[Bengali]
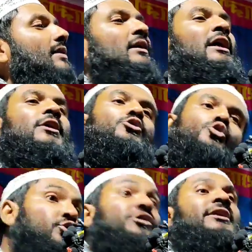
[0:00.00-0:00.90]
সম্মান
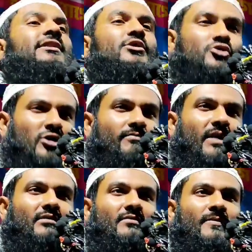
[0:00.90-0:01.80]
দুনিয়াতেও
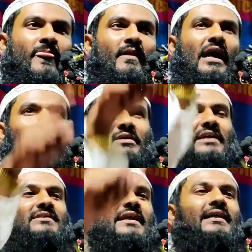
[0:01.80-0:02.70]
সম্মান
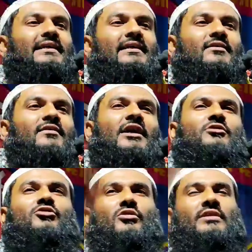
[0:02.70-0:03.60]
আমি রাস্তাঘাটে
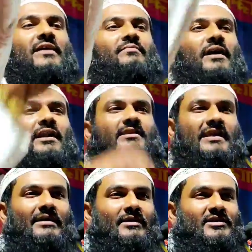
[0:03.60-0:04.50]
এই তো ডাক
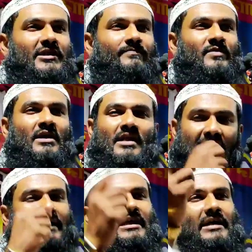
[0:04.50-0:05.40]
বাংলাতে নেমেছি
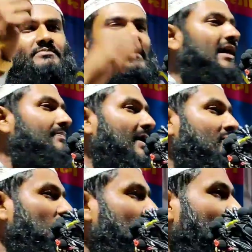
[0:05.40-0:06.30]
এক কাপ চা
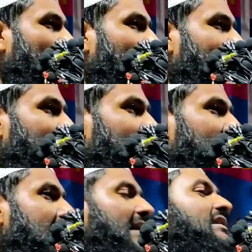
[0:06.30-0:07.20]
পান করব বলে
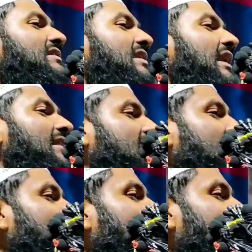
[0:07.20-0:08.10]
একটা ছেলে
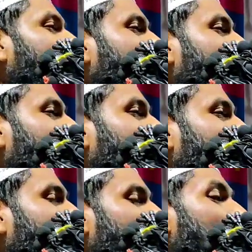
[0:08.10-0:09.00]
দেখছি সিগারেট
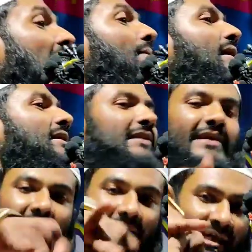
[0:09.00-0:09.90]
খাচ্ছে আমাকে
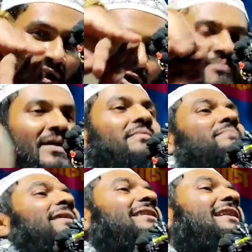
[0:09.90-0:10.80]
দেখে এই রকম
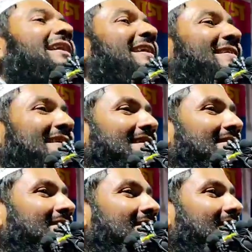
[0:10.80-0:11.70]
ভাবে বেঁকিয়ে রেখেছে
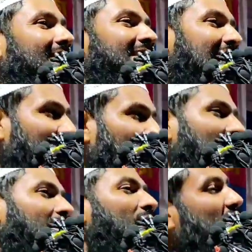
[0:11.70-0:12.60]
তা আমি
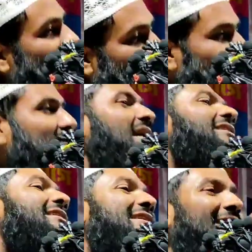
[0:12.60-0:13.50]
ওকে বলছি বাবু
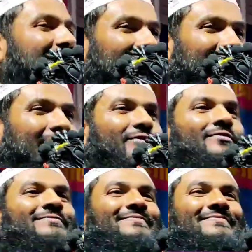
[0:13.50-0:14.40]
সাইডে গিয়ে খেয়ে নাও